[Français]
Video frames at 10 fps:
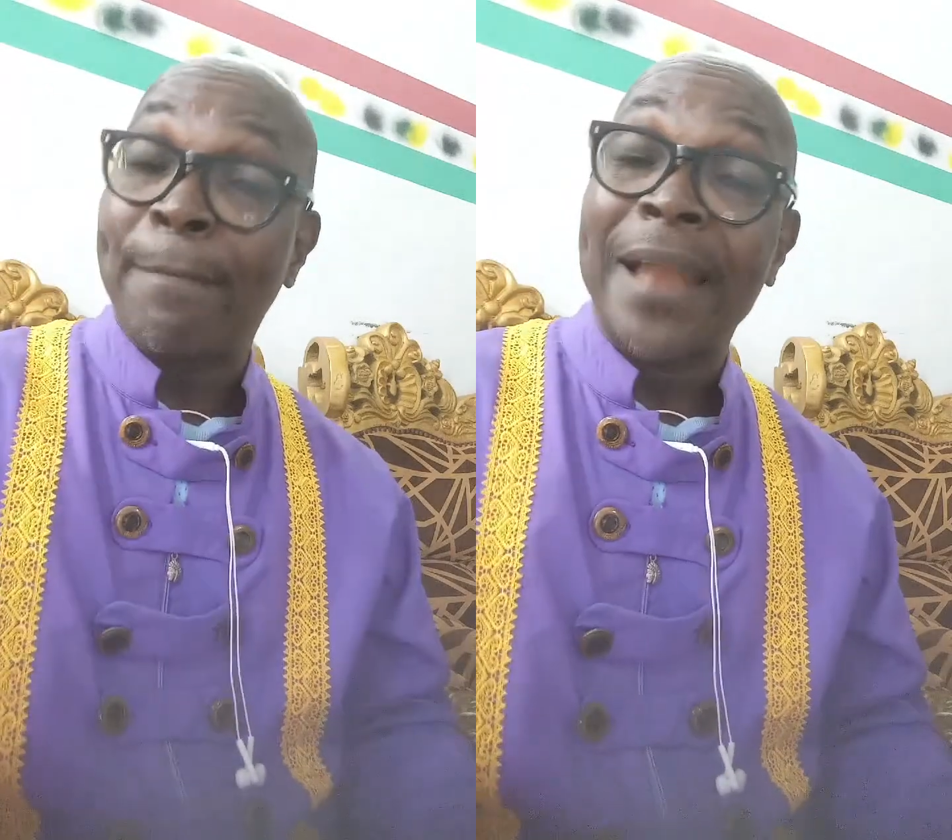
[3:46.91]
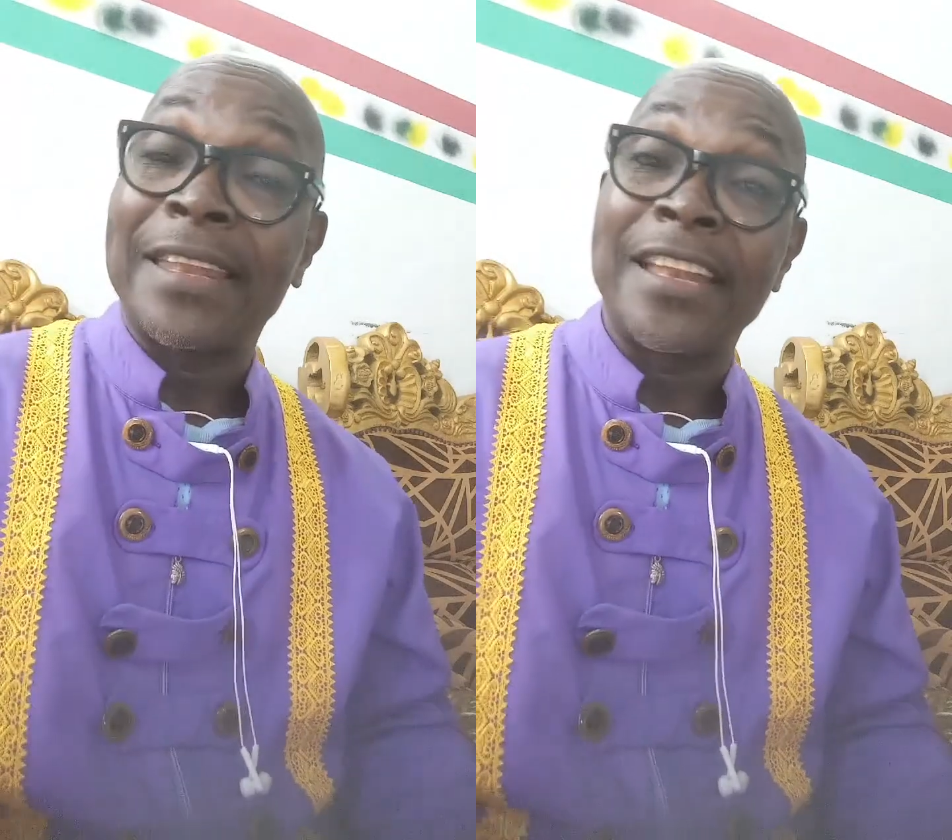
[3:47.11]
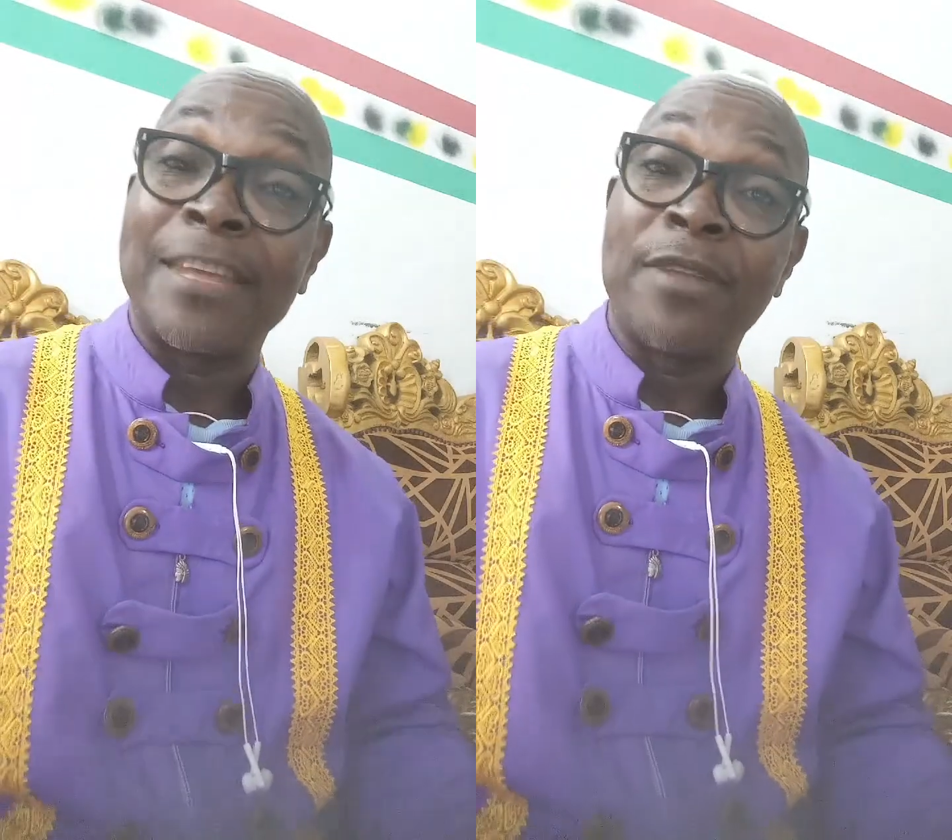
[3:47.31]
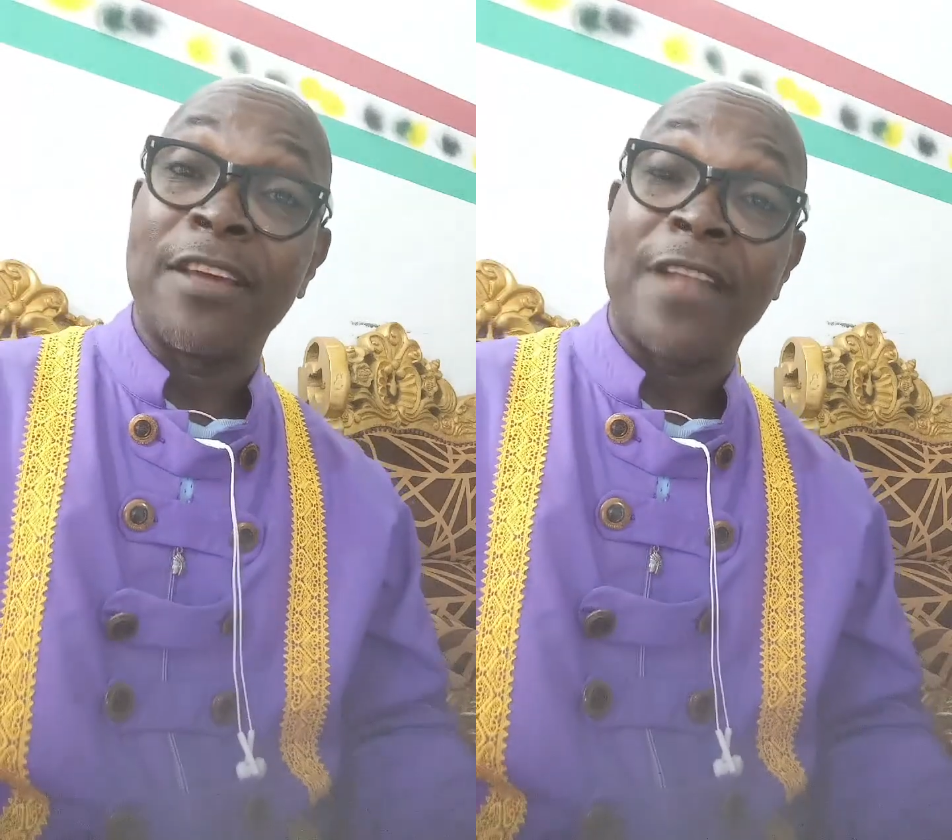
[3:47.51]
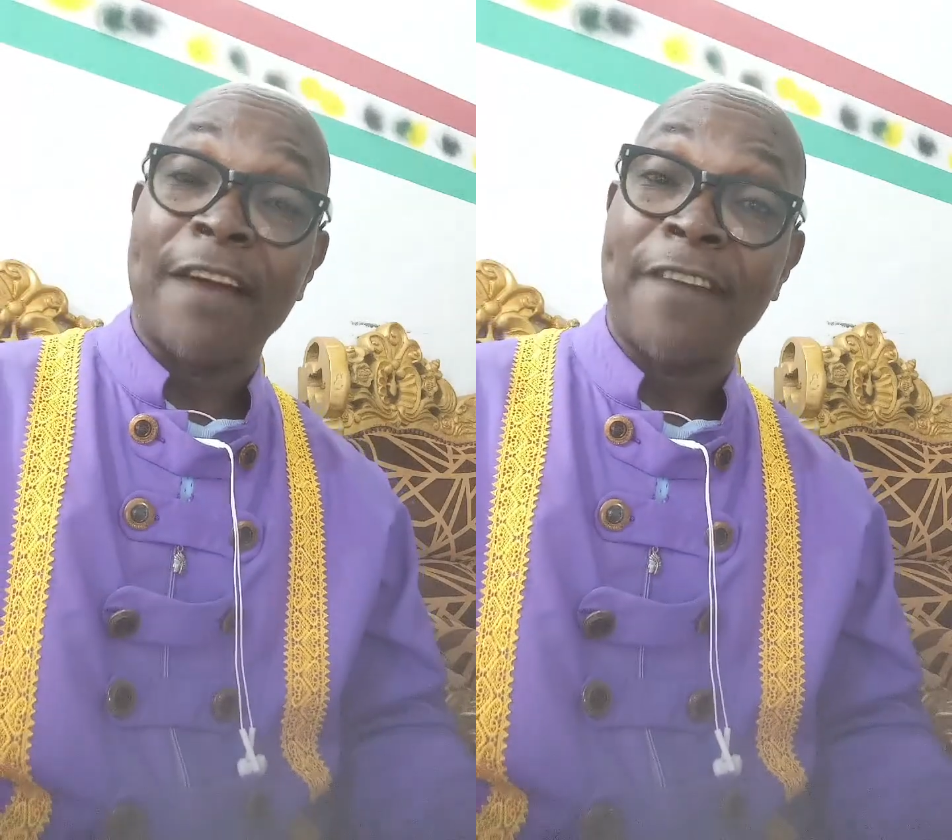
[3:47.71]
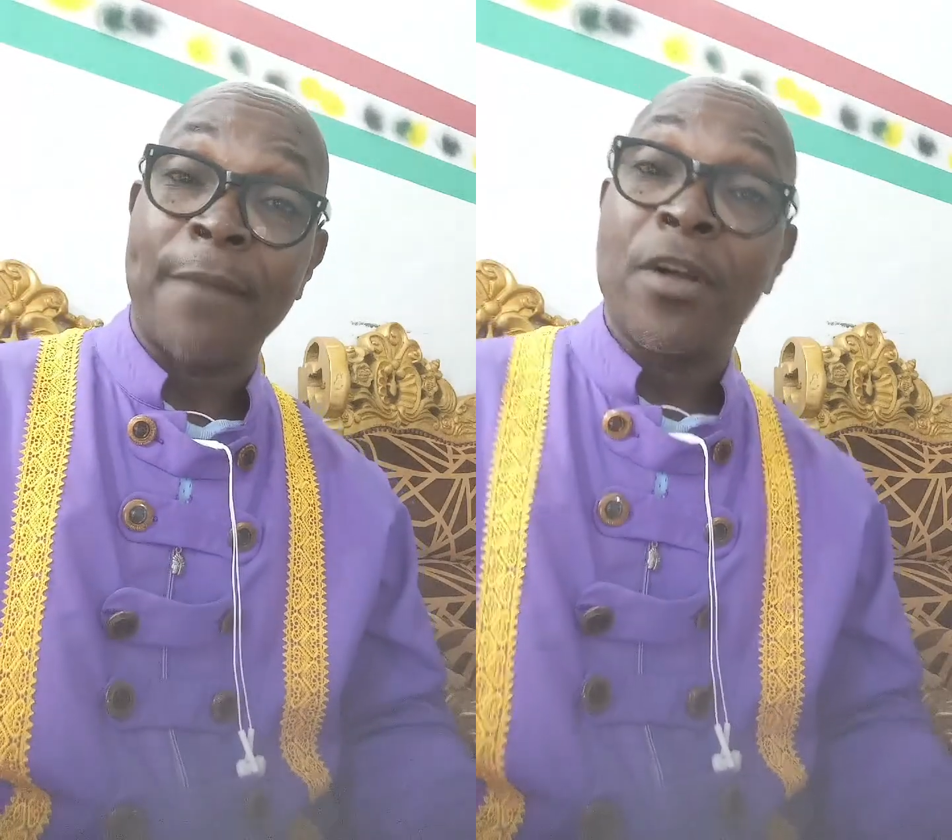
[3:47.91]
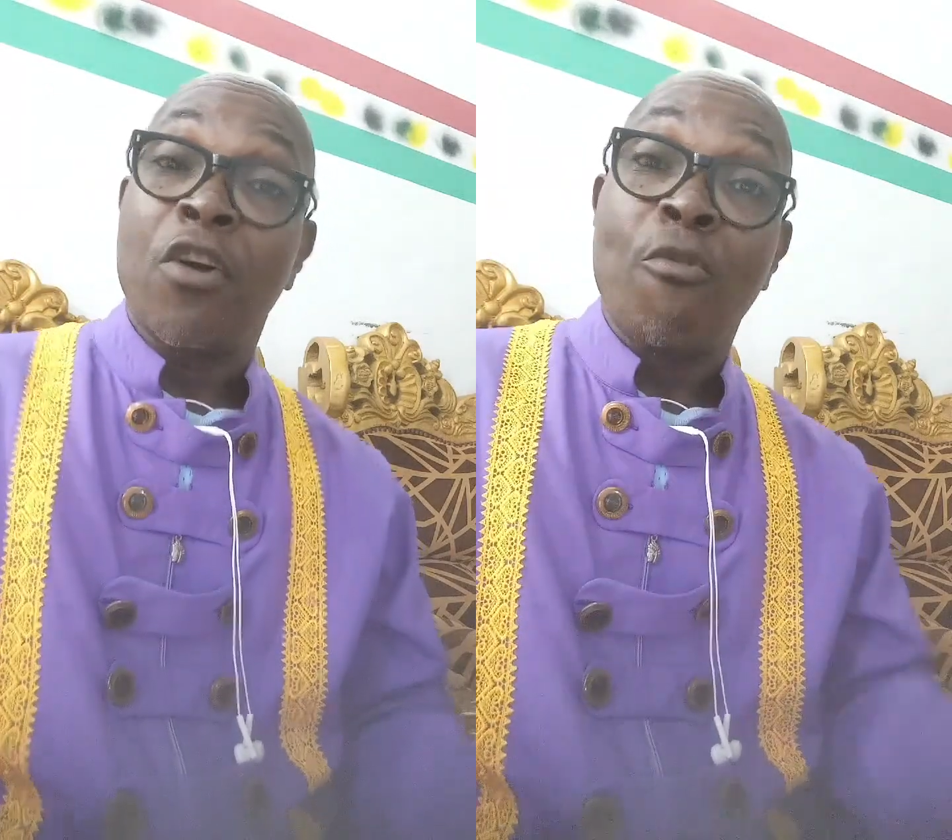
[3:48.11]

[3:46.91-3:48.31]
parties intimes de la femme,